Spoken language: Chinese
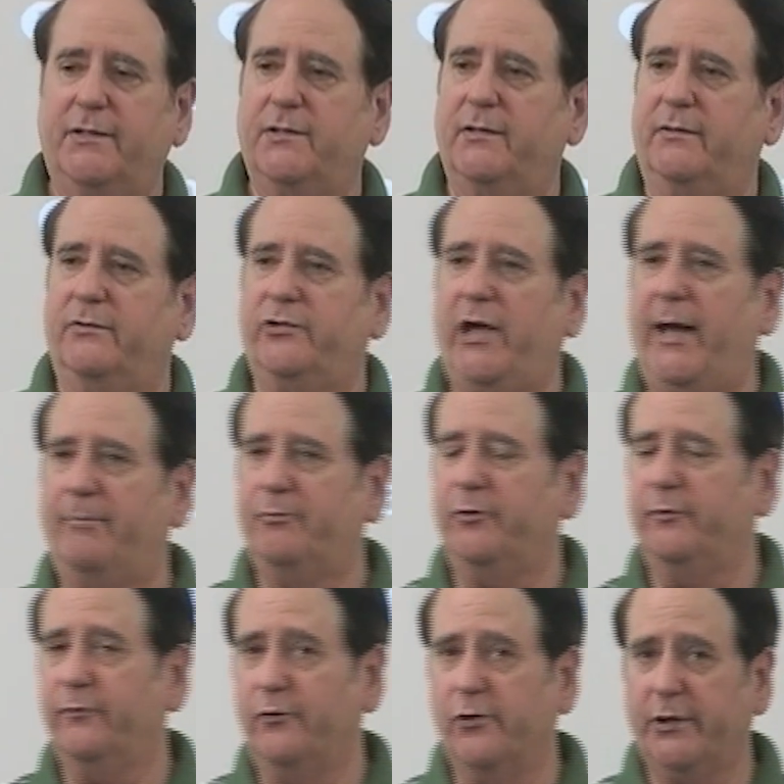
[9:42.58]
传》
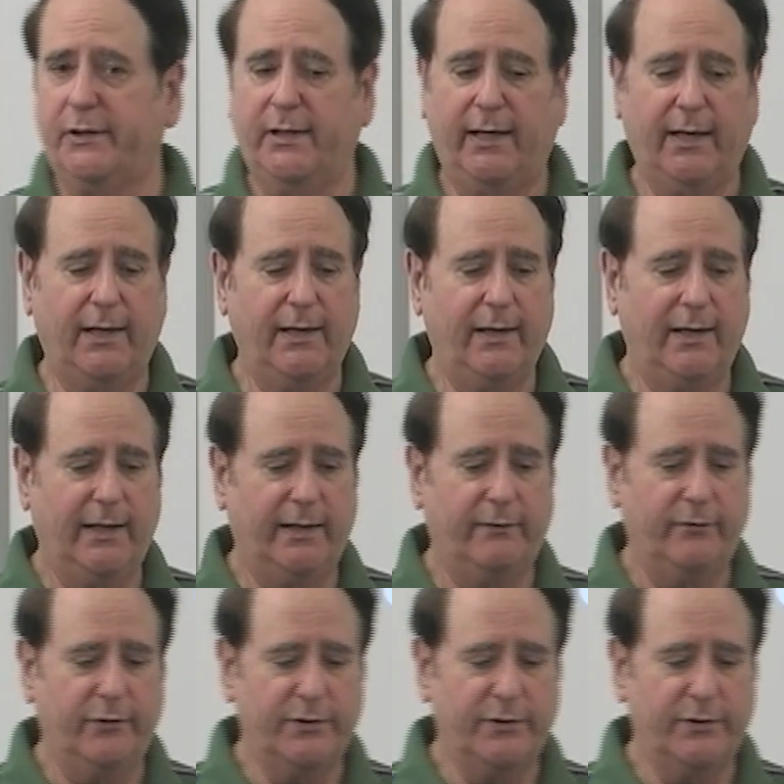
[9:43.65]
的十四章